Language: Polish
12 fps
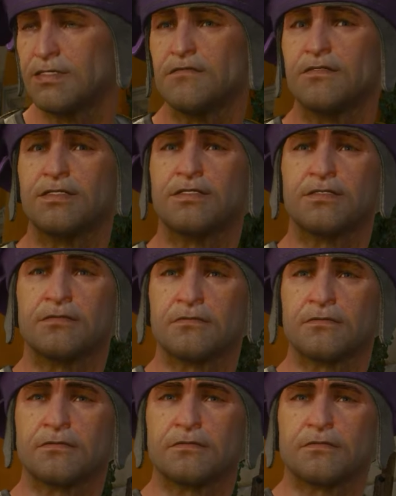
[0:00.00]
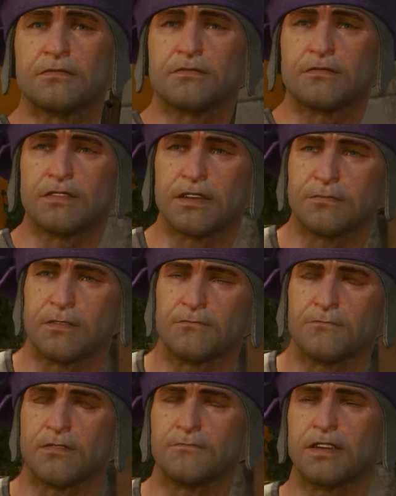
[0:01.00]
z Rivi?
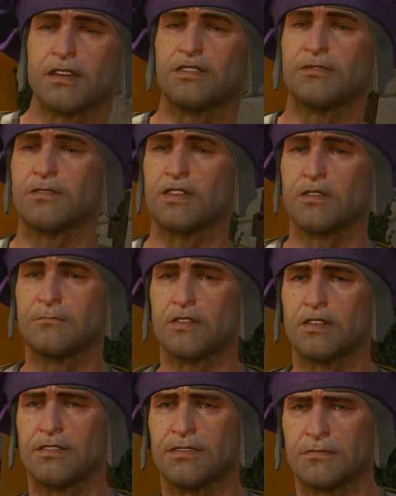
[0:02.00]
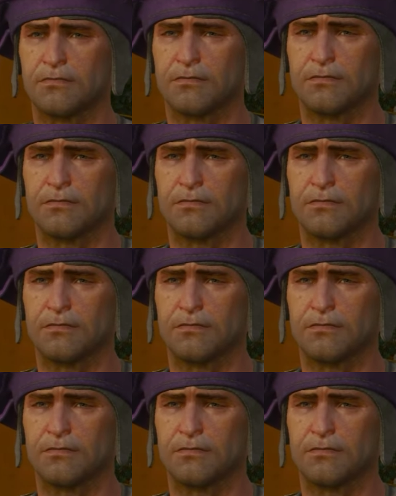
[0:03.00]
Chyba mam dla ciebie robotę.